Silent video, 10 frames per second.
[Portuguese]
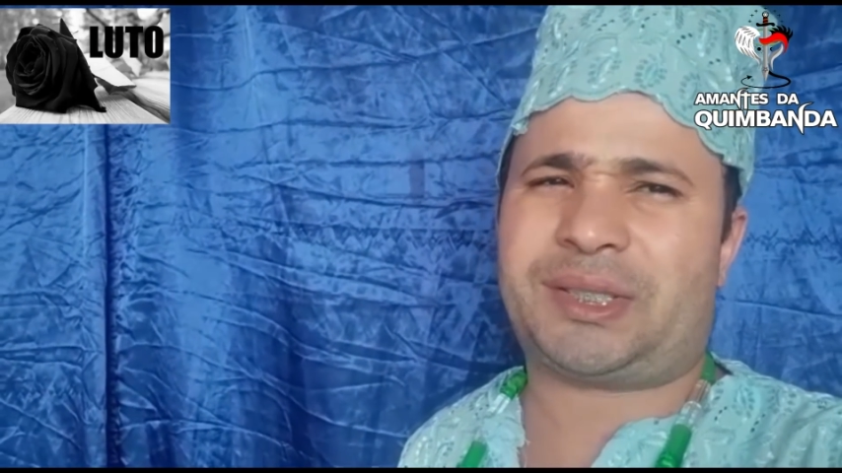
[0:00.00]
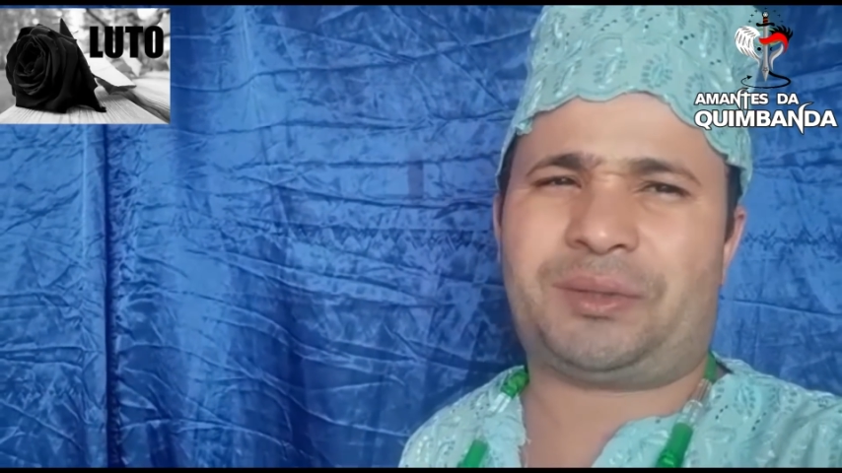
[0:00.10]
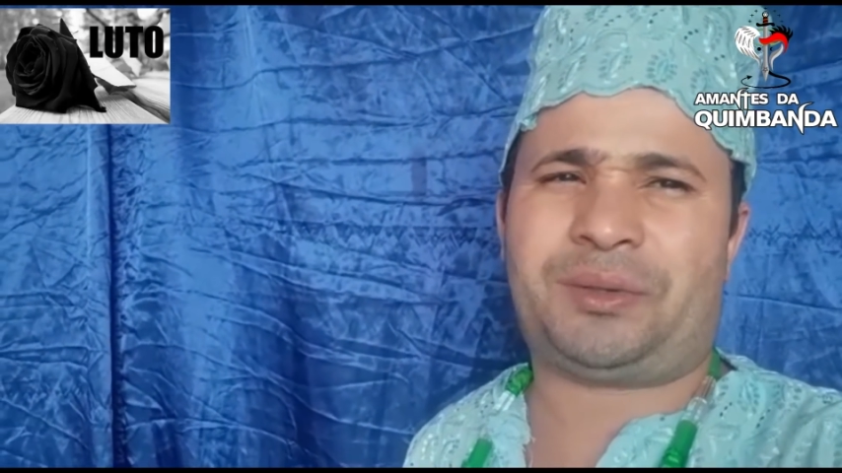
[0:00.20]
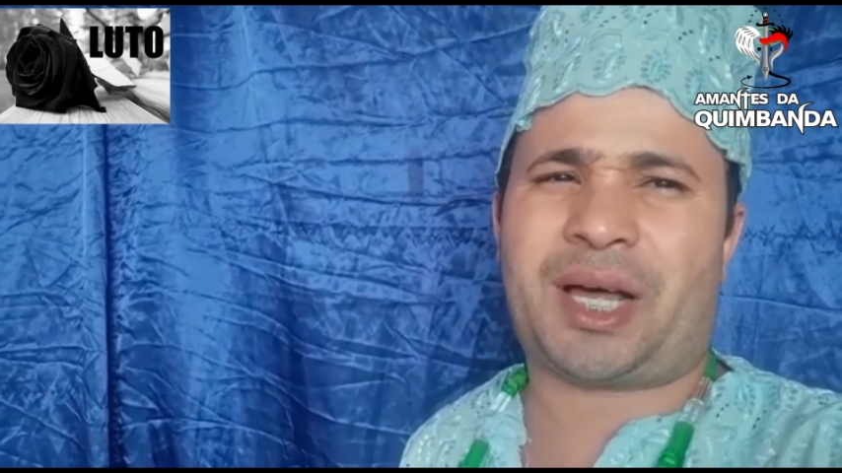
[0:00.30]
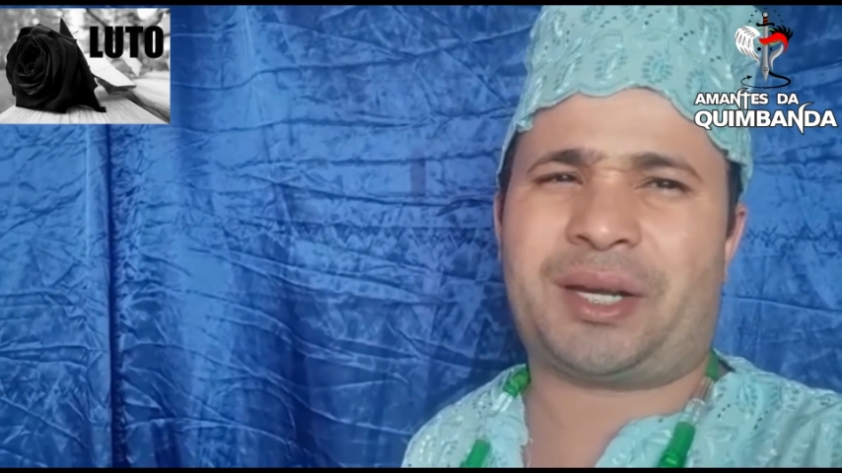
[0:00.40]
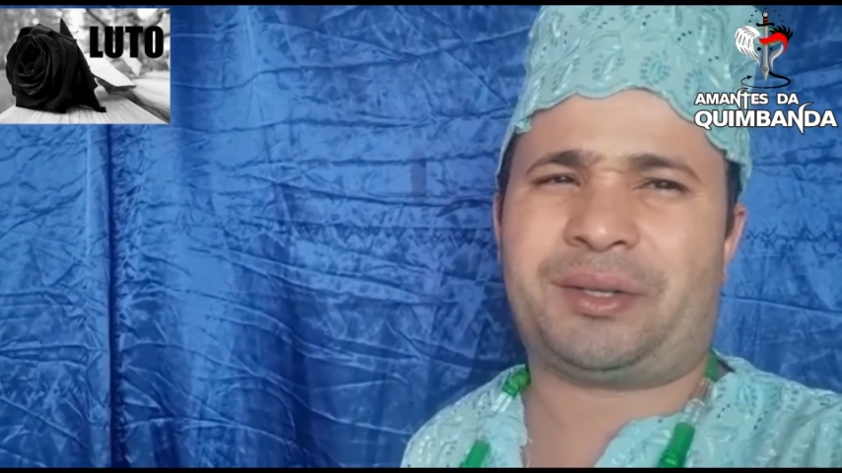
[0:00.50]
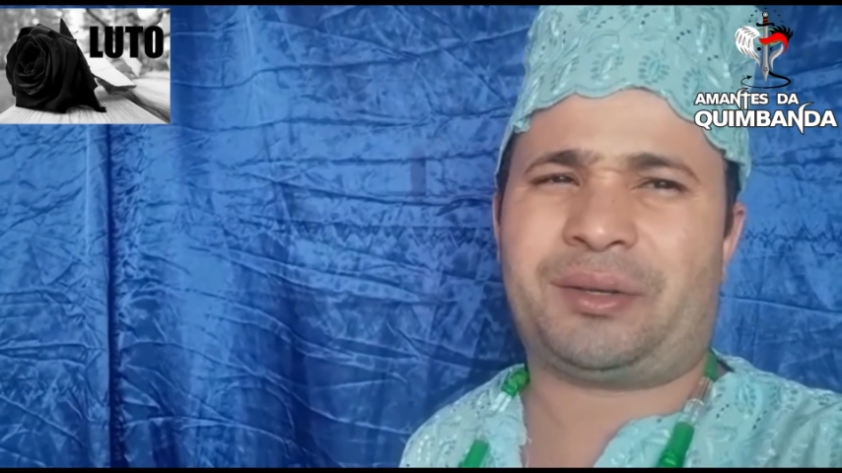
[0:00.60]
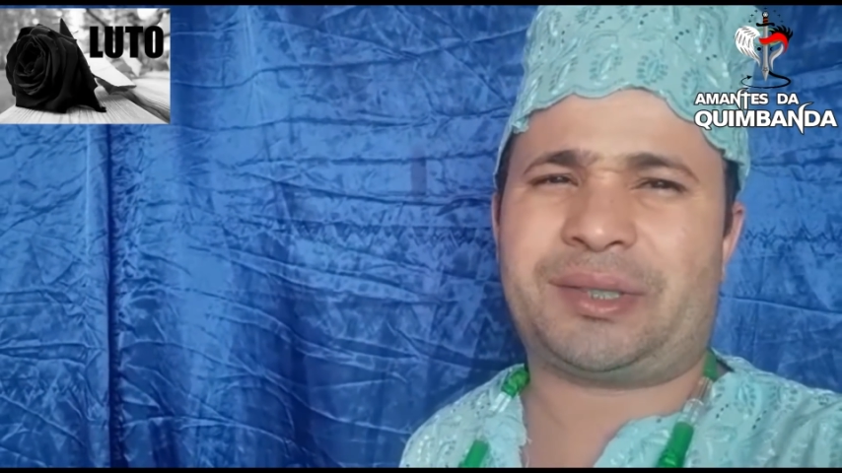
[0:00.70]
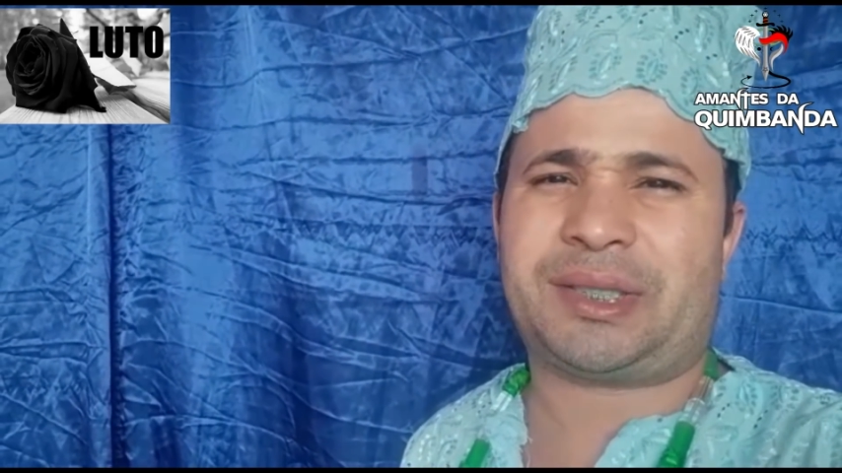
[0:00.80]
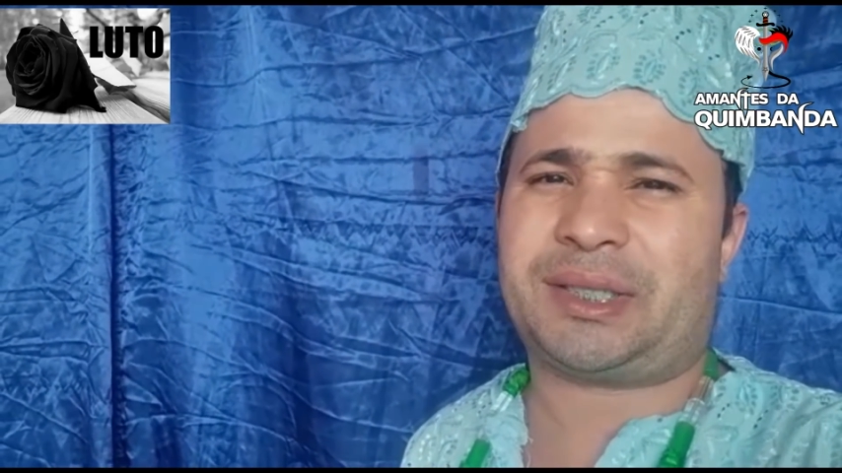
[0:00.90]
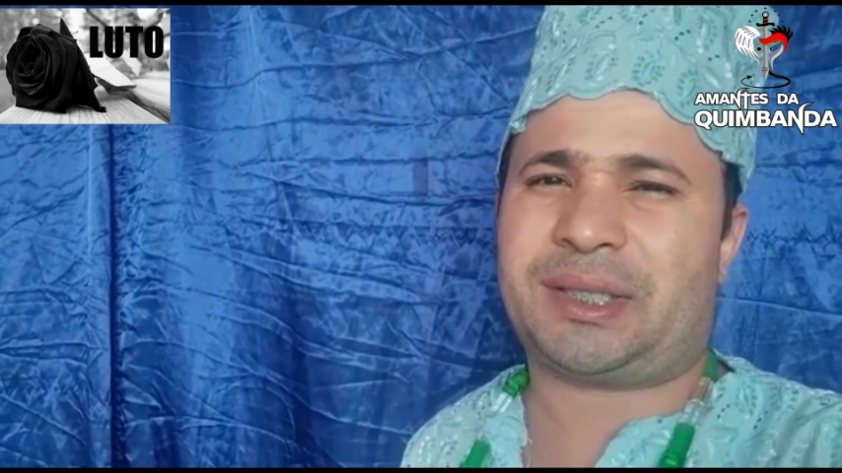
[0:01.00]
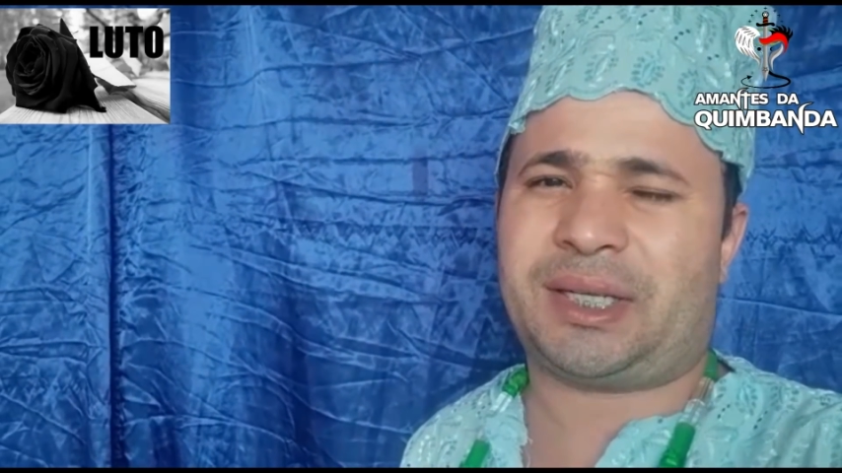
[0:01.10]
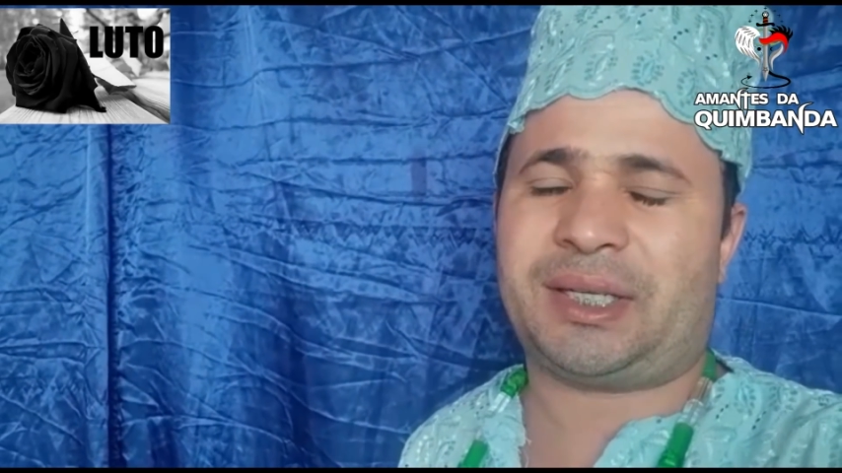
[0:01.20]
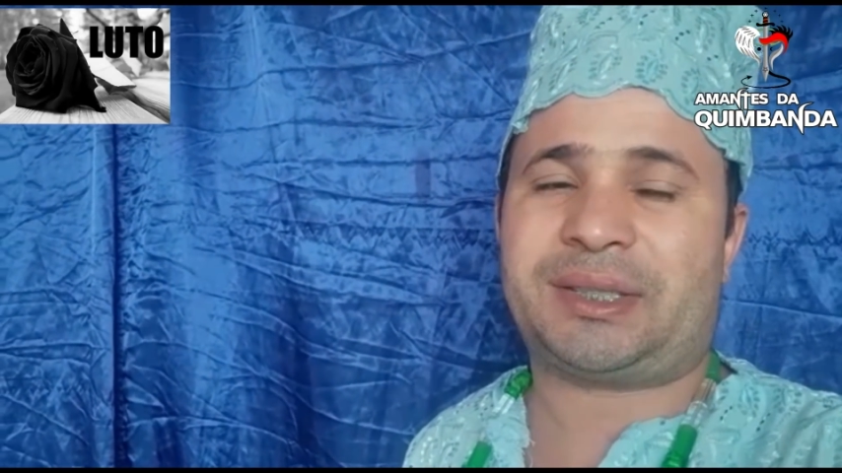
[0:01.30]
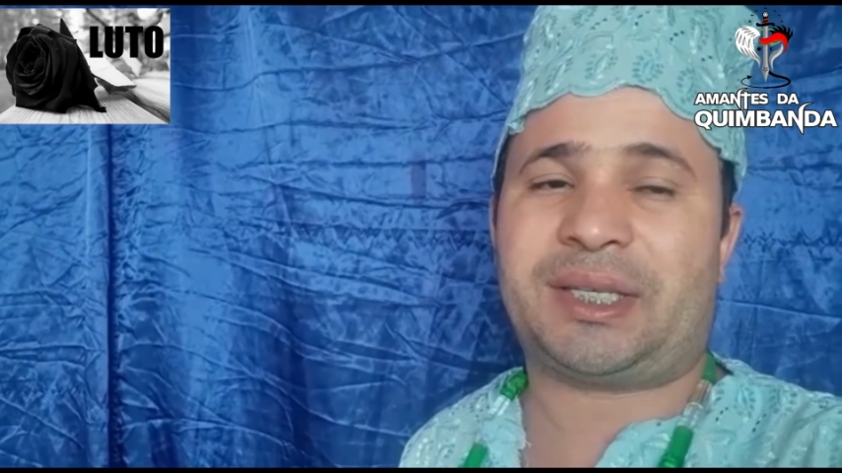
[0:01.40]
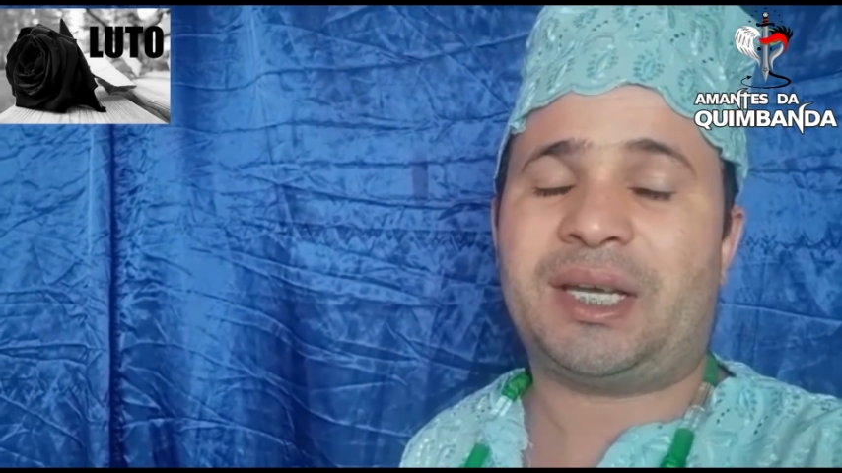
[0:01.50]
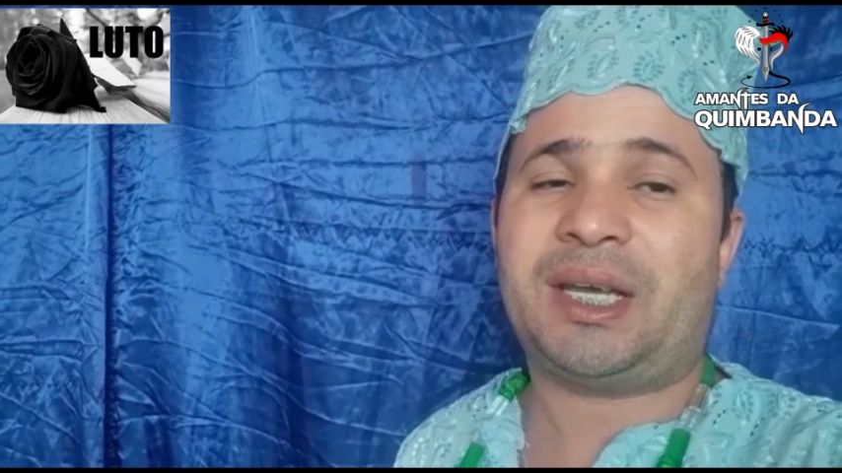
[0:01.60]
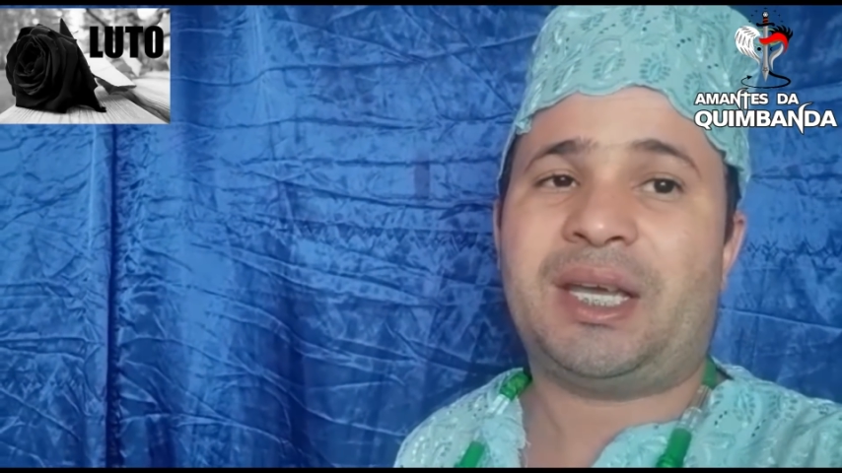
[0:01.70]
celular, eu tenho certeza,